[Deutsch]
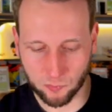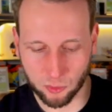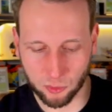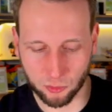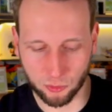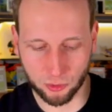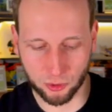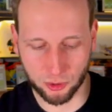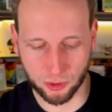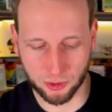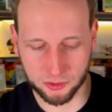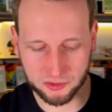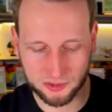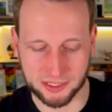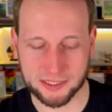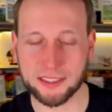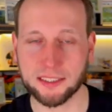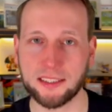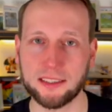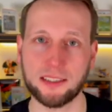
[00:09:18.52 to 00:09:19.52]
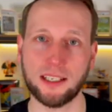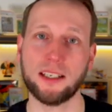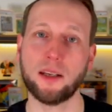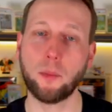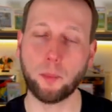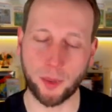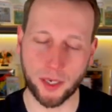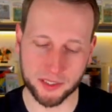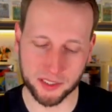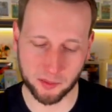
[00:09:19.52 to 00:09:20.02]
Und jetzt hat er einen
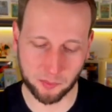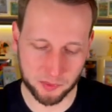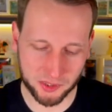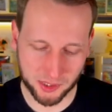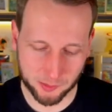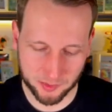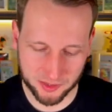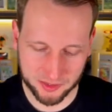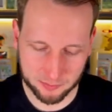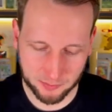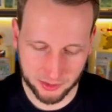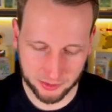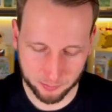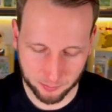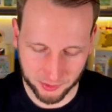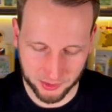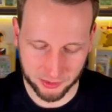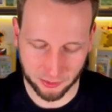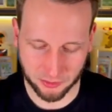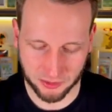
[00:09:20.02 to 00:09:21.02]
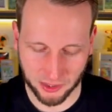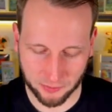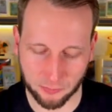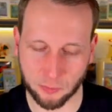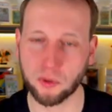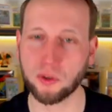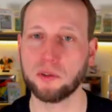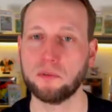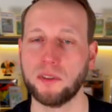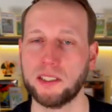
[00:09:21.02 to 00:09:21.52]
anderen Partner, mit dem er es macht. Bin ich auch sehr
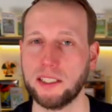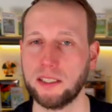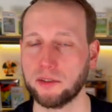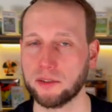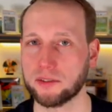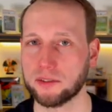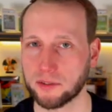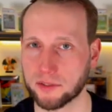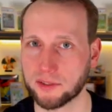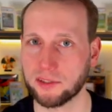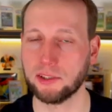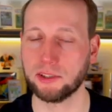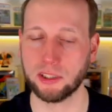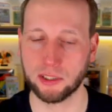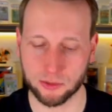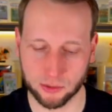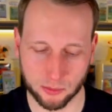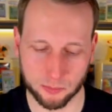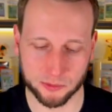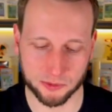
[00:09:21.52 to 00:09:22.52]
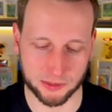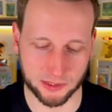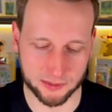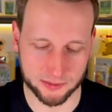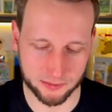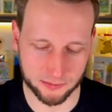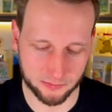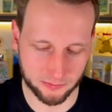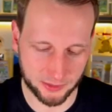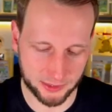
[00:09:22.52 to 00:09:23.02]
froh drum, weil er aus Deutschland kommt und das
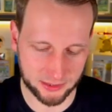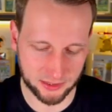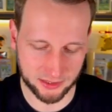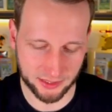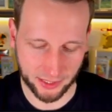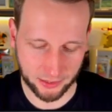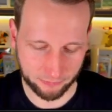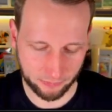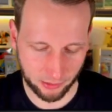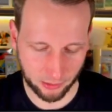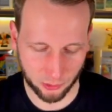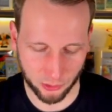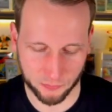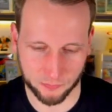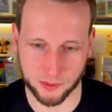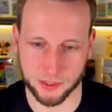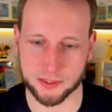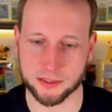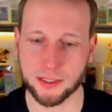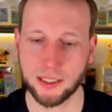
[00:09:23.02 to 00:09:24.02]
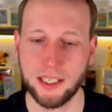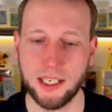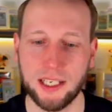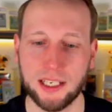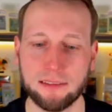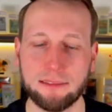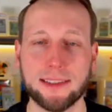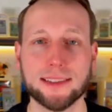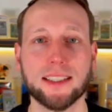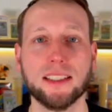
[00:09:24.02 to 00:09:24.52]
ist wesentlich einfacher aus, was
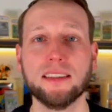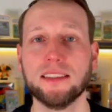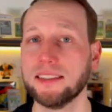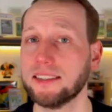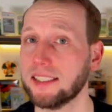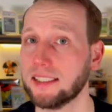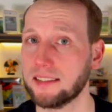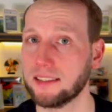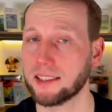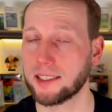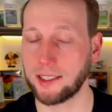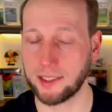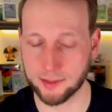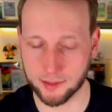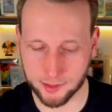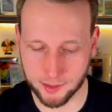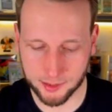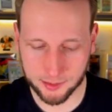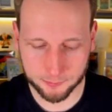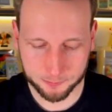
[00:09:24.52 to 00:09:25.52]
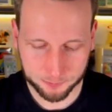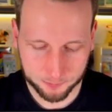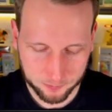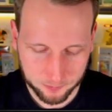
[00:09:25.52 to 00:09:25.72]
Versand etc. angeht.